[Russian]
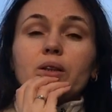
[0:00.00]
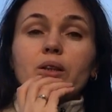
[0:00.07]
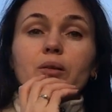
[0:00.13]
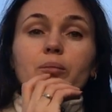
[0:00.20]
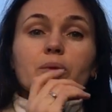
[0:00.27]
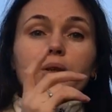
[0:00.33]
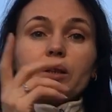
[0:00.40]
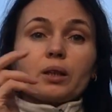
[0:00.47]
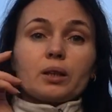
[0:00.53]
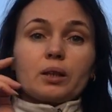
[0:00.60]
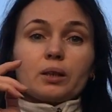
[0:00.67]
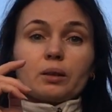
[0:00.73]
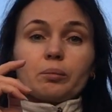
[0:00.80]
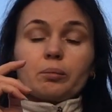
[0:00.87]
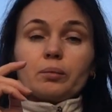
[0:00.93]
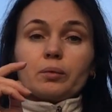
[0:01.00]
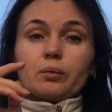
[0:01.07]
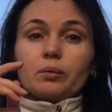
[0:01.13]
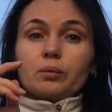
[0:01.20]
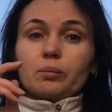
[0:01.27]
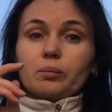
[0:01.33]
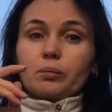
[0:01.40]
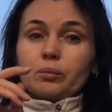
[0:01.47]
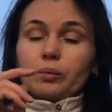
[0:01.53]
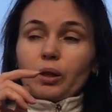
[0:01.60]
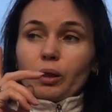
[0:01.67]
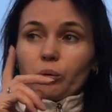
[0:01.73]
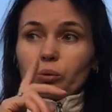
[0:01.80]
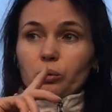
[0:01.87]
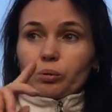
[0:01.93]
Это мы тогда, э,
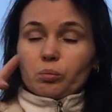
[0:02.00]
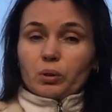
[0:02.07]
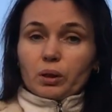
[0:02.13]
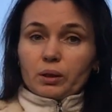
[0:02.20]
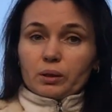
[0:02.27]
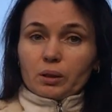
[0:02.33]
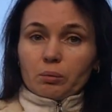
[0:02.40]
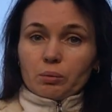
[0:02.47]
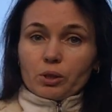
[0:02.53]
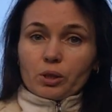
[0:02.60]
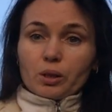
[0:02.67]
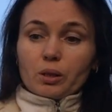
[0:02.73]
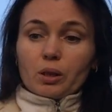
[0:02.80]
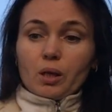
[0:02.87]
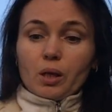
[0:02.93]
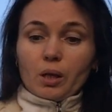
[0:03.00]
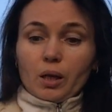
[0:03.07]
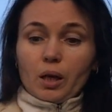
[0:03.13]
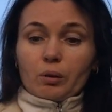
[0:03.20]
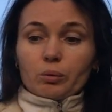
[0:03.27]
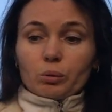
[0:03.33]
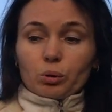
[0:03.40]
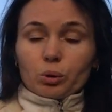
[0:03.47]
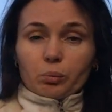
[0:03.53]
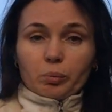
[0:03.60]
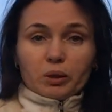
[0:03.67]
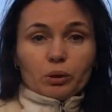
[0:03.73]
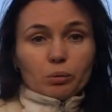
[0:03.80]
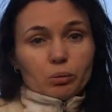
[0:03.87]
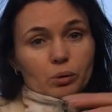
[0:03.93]
колхоз убирал семечки, а вот то, что
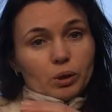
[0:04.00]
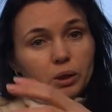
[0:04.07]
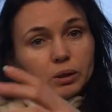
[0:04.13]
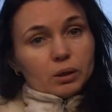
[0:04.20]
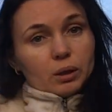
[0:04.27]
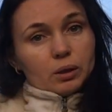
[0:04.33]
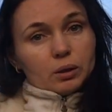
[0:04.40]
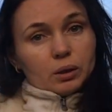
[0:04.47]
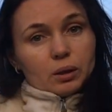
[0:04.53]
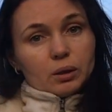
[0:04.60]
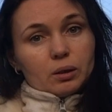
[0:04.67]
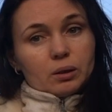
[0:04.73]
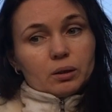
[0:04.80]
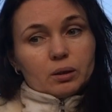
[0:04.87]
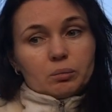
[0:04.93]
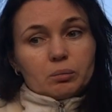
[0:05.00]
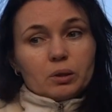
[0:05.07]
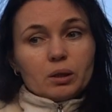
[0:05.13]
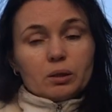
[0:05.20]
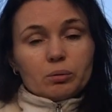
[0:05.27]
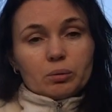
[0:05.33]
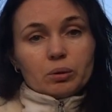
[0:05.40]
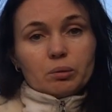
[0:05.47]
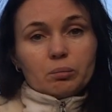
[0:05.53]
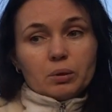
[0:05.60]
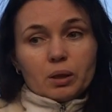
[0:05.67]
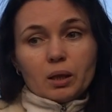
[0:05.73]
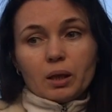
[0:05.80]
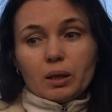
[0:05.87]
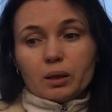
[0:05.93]
подсолнухи остались какие-то, мы их вот
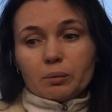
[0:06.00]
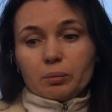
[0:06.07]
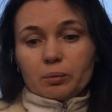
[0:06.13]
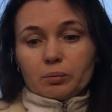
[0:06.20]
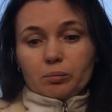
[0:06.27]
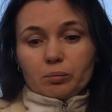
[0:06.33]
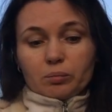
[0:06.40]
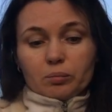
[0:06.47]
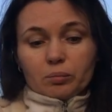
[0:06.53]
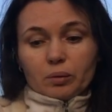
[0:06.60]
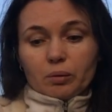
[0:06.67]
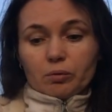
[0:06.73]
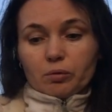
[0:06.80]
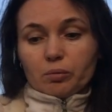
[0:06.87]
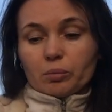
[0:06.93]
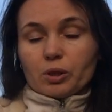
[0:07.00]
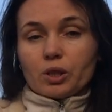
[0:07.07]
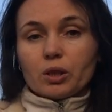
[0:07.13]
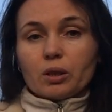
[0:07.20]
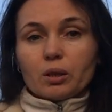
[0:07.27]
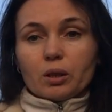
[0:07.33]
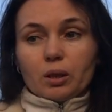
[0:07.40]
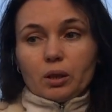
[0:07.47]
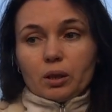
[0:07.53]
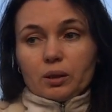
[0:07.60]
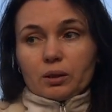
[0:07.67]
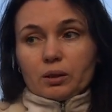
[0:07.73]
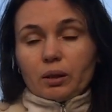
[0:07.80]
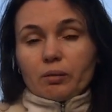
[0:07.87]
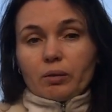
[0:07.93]
добирали, там в мешки
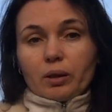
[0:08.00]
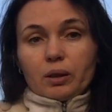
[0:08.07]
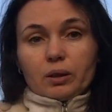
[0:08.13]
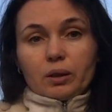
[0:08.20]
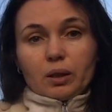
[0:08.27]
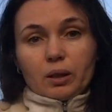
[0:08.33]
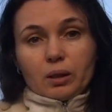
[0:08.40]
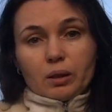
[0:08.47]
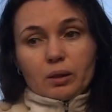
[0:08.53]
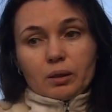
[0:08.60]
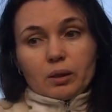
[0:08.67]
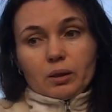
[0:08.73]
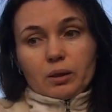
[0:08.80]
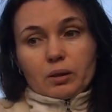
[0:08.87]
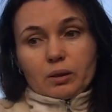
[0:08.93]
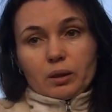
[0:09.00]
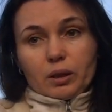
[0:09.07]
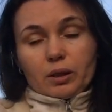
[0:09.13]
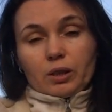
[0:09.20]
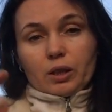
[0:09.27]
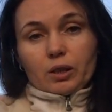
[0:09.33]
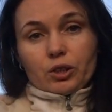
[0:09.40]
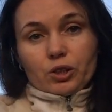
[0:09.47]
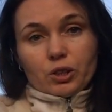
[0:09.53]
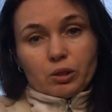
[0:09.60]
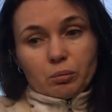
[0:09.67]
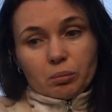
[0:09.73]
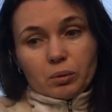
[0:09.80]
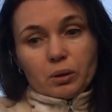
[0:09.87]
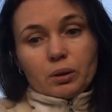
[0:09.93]
сдавали на а,
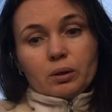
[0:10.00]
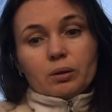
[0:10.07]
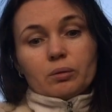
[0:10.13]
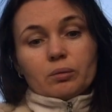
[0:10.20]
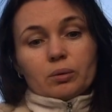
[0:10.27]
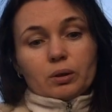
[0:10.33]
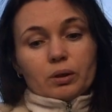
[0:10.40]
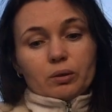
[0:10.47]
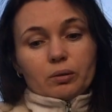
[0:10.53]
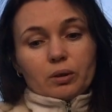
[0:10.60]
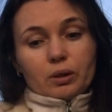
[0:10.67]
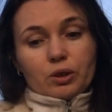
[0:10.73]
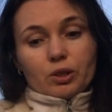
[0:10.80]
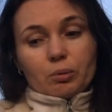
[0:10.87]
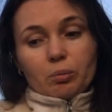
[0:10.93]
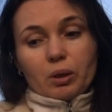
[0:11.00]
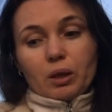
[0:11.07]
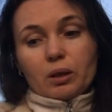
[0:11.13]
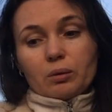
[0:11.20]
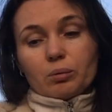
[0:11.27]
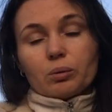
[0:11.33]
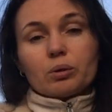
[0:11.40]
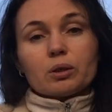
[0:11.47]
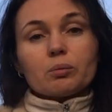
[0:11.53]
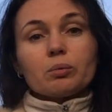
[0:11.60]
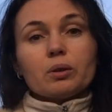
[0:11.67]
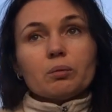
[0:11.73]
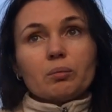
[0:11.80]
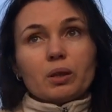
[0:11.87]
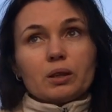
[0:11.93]
отжим, вот их отжимали, и вот у нас
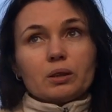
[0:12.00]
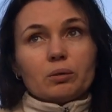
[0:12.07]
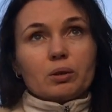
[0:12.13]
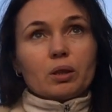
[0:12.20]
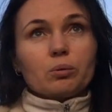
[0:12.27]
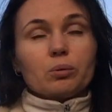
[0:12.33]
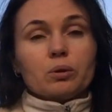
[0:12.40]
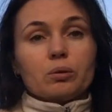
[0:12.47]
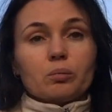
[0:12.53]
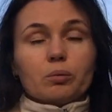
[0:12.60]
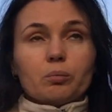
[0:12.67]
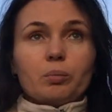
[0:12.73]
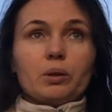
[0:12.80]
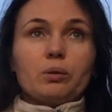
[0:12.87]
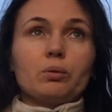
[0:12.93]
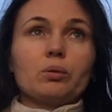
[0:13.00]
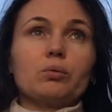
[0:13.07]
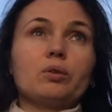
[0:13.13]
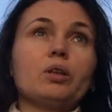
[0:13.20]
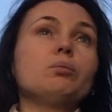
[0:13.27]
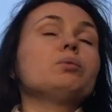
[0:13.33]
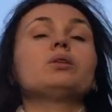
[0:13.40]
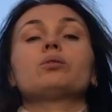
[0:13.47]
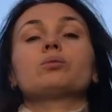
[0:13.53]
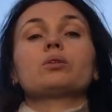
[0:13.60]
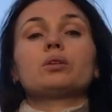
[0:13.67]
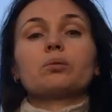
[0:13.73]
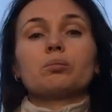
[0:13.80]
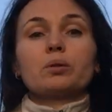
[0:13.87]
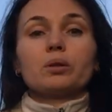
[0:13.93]
было масло. Вот какой-то вот период времени у
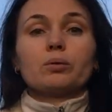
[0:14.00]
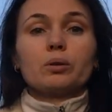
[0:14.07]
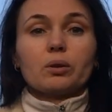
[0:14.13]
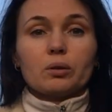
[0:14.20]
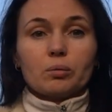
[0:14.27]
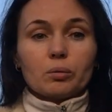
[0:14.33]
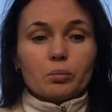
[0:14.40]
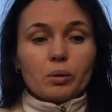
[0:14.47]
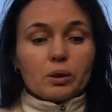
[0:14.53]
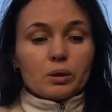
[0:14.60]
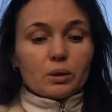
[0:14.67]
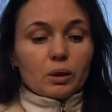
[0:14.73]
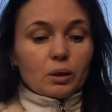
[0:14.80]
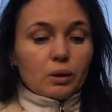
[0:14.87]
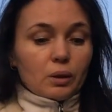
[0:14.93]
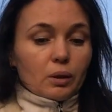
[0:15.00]
нас было вот это вот масло,